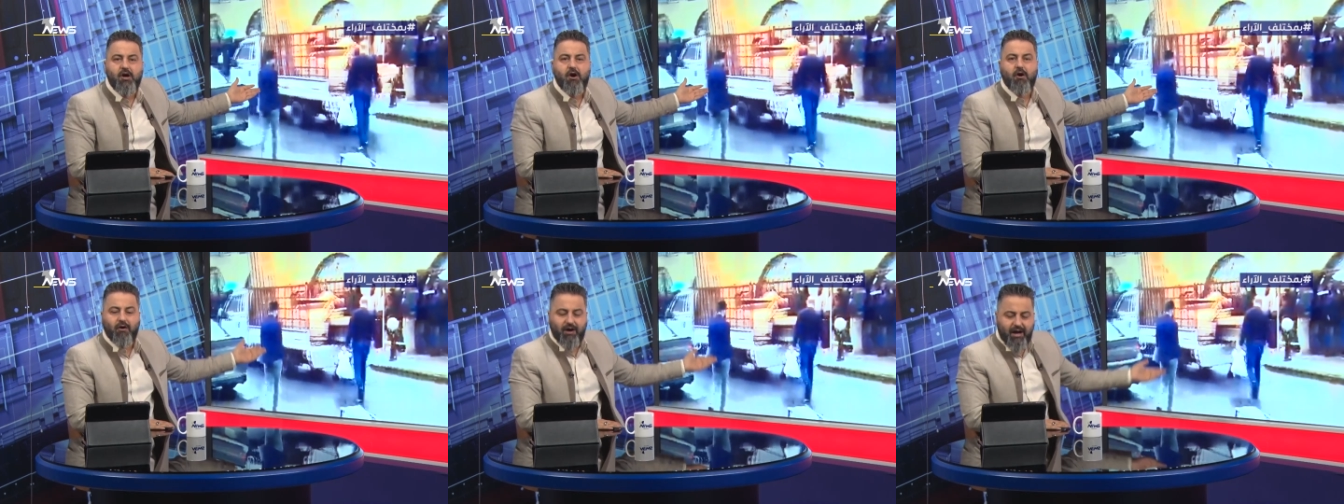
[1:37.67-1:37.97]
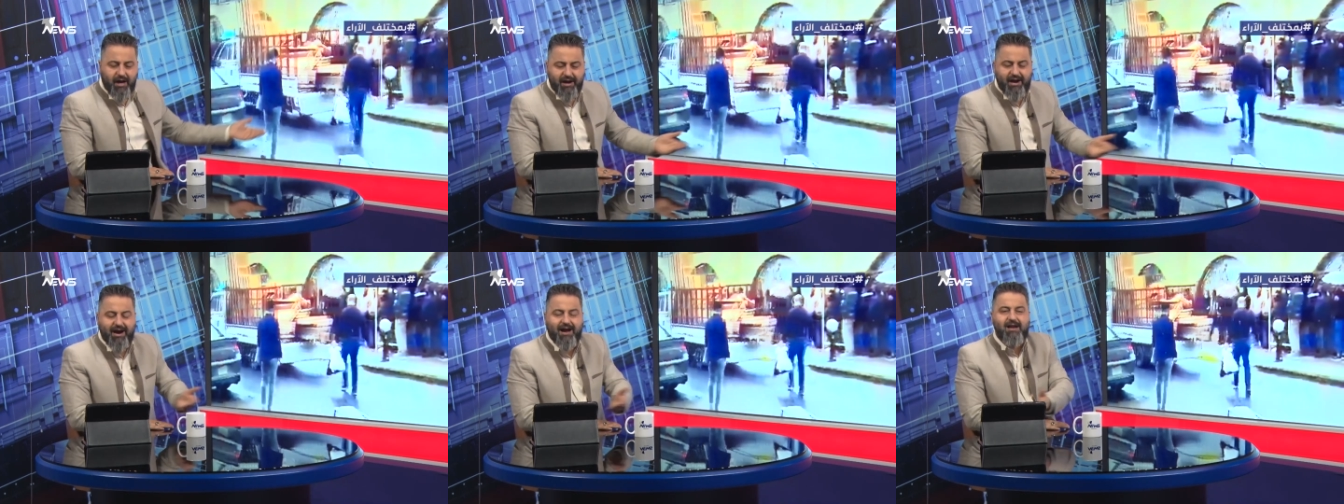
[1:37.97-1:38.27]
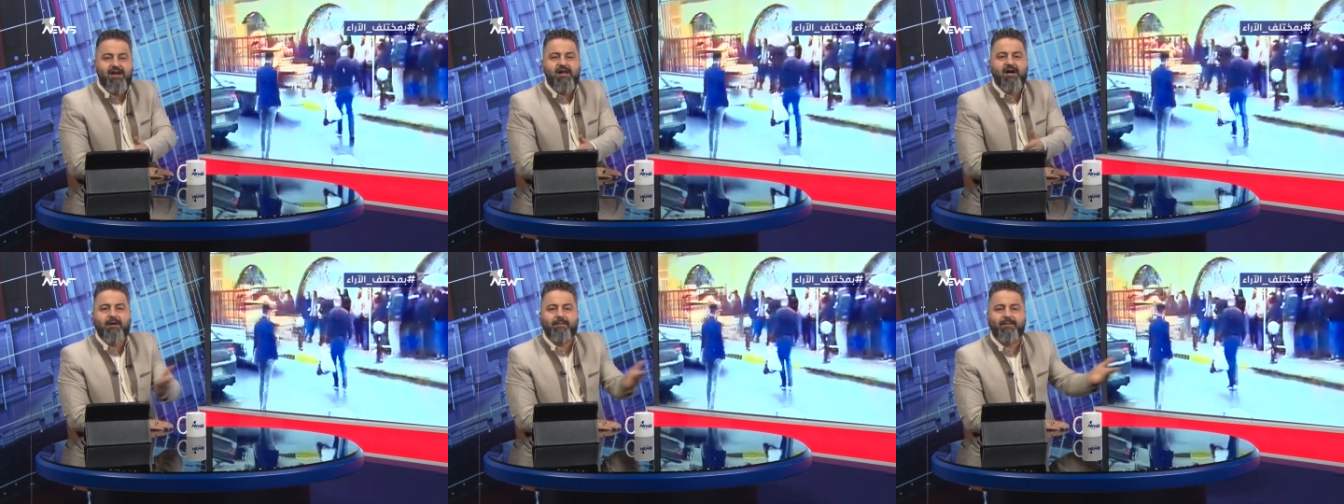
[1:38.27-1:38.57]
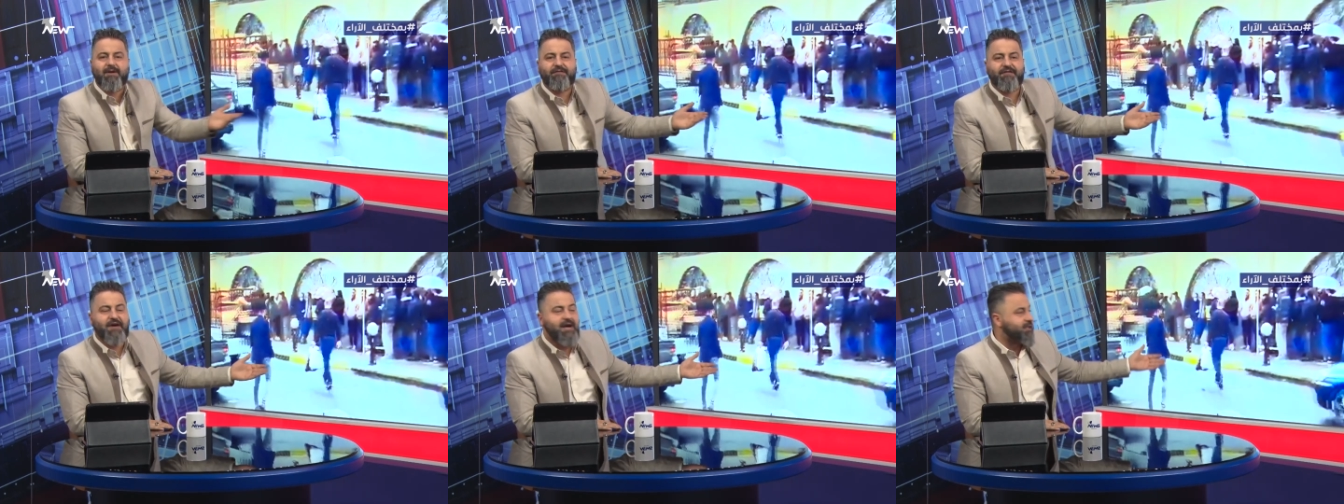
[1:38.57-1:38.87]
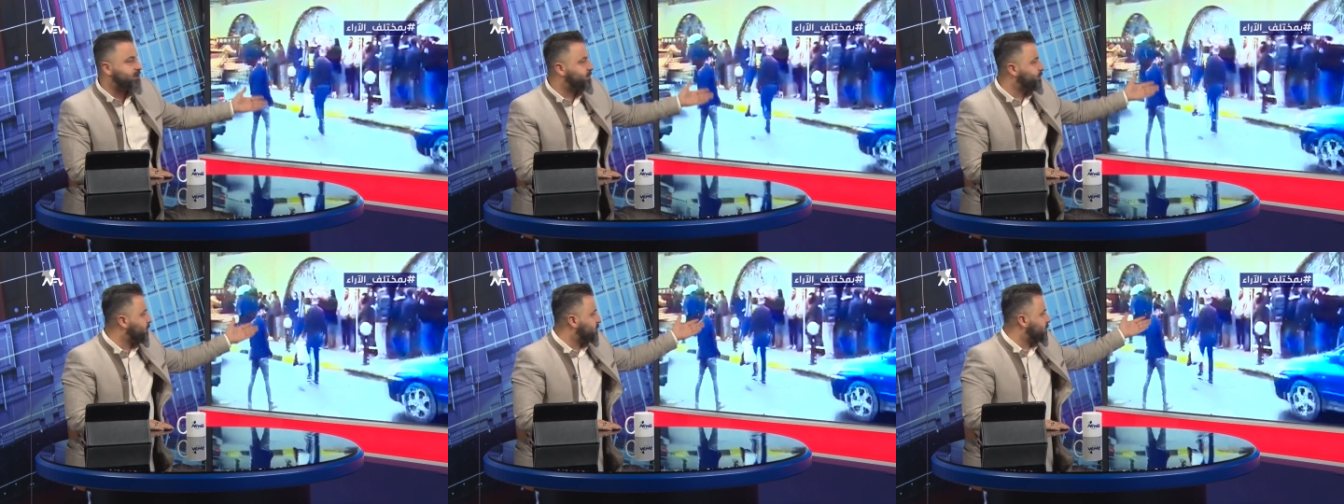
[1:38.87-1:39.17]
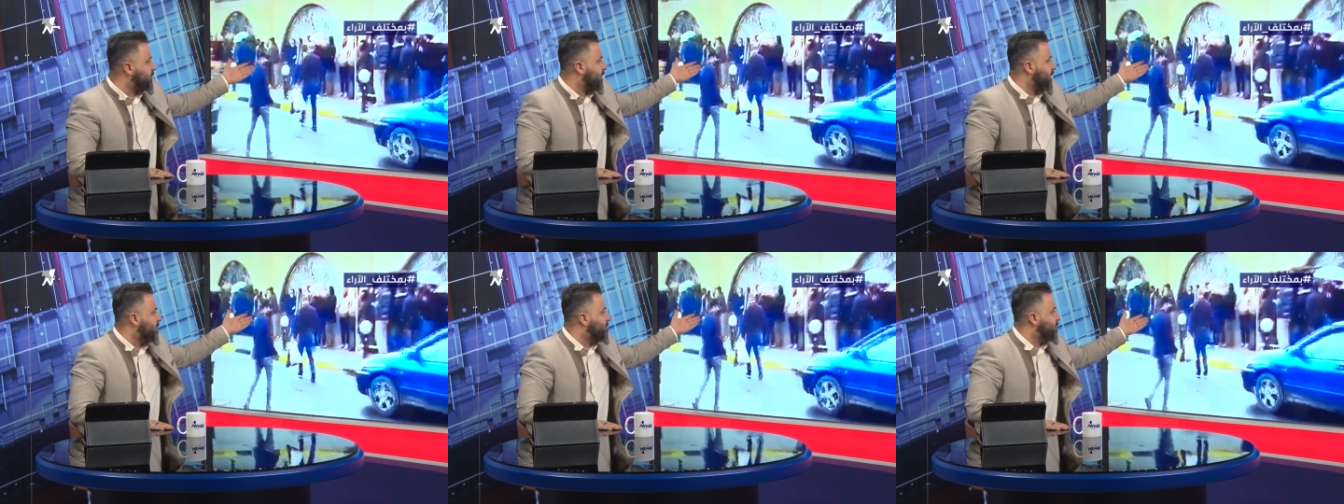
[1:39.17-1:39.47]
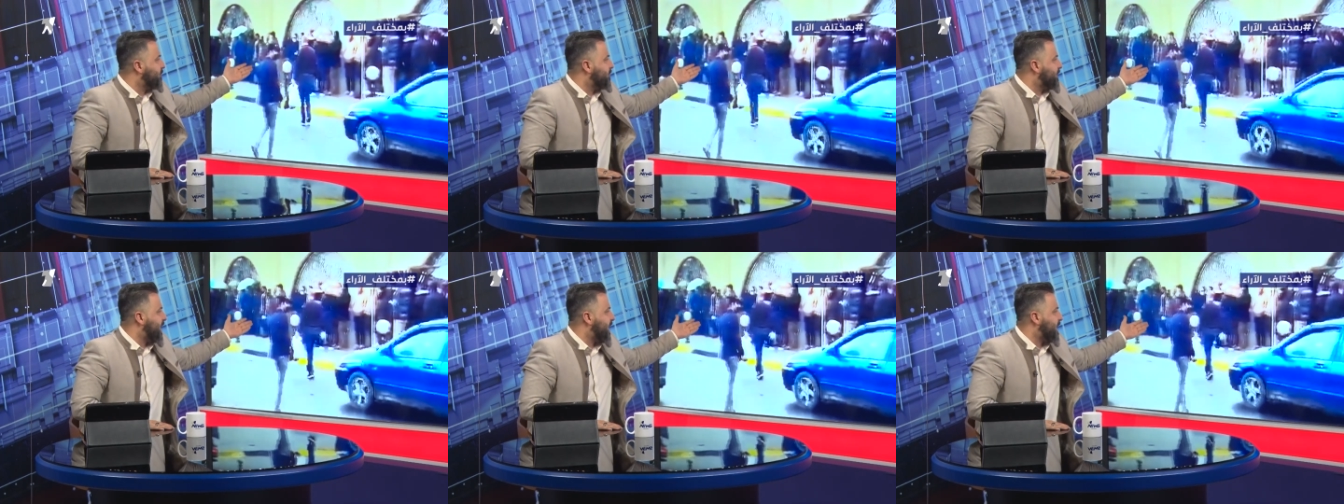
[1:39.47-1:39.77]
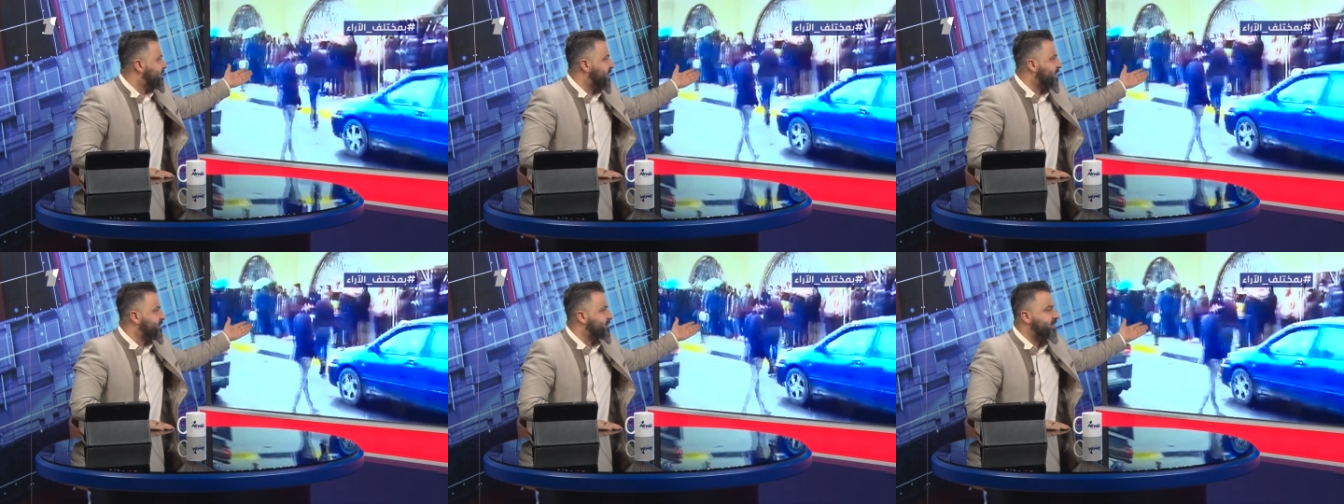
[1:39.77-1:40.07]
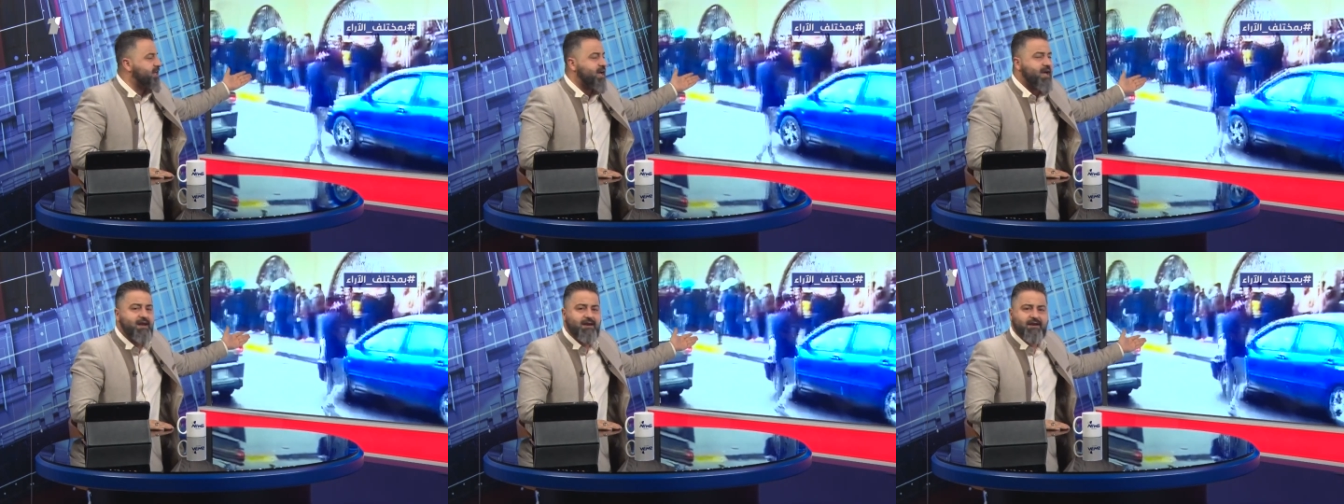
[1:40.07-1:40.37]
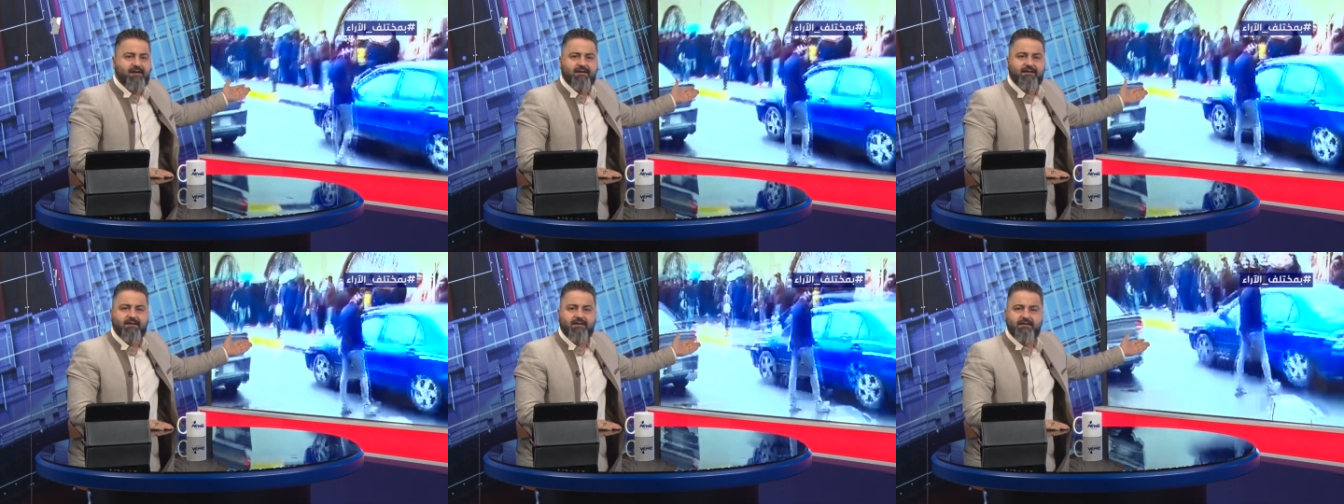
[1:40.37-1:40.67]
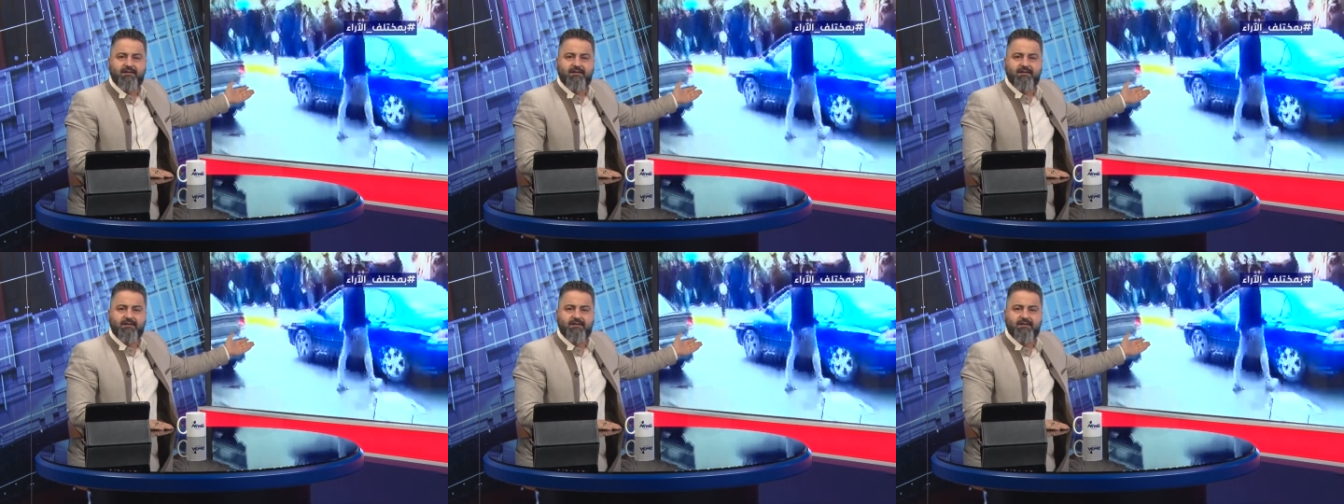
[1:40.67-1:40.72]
وراح يعلق بالفيسبوك تقبلون هذا الذل